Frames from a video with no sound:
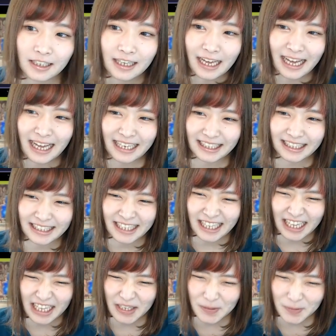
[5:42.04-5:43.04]
あれだ
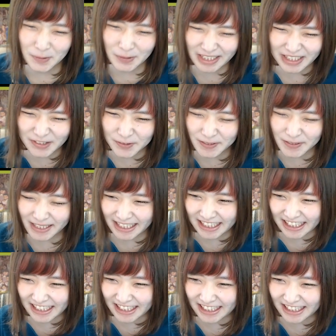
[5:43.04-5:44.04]
な星5以下だっ
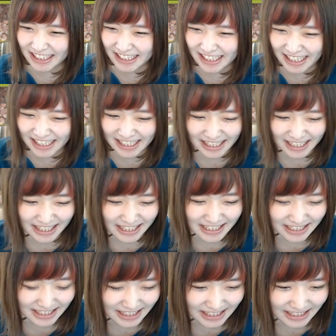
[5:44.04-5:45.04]
たらない
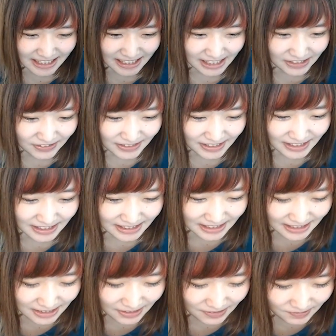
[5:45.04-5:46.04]
つか使えた時は来
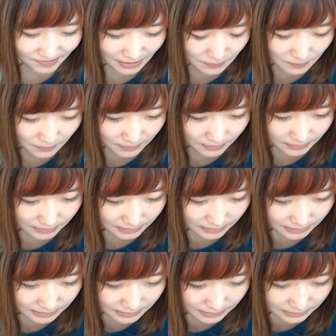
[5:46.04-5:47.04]
ただろうけど
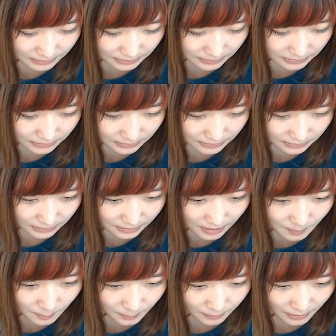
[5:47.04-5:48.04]

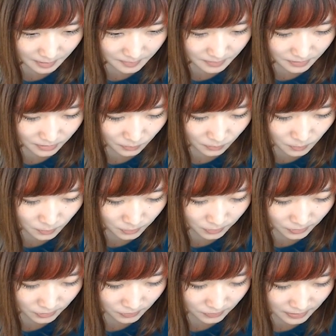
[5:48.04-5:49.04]
でも多分こうい
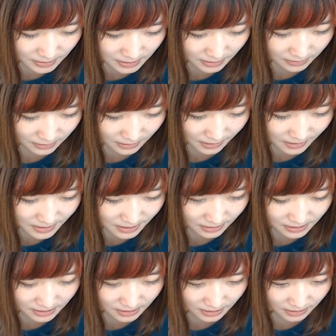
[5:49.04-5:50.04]
うのって絶対いつか
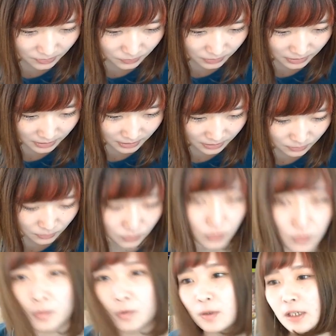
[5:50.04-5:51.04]
使える時が来ると
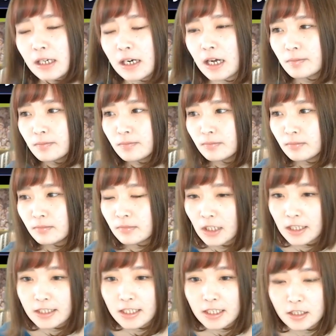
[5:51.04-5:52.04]
思うから
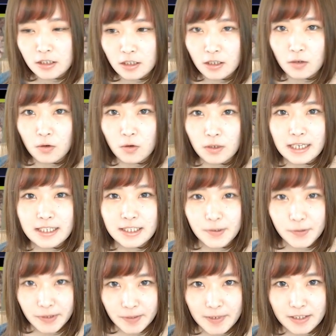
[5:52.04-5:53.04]
大切に保管してお
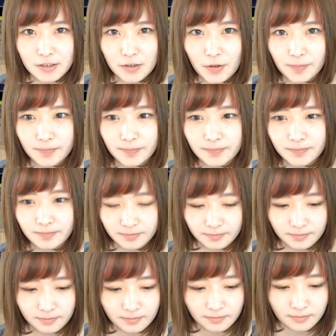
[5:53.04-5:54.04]
きましょ
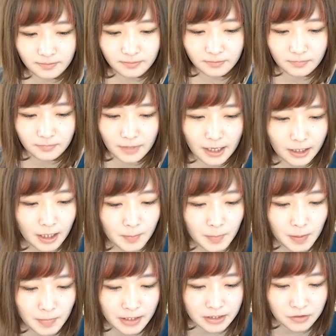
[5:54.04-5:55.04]
う眺
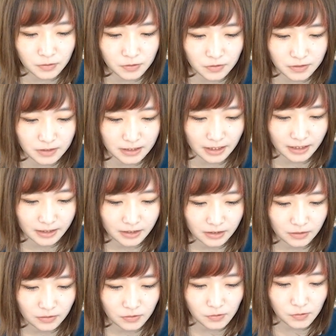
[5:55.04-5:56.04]
めましょうそして
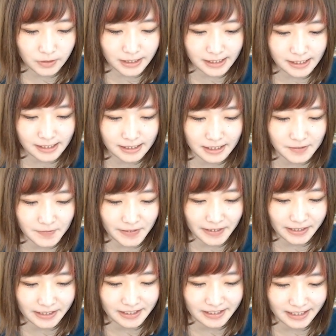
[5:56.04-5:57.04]
動きが可
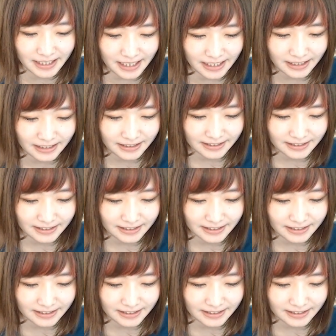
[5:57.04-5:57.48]
愛いね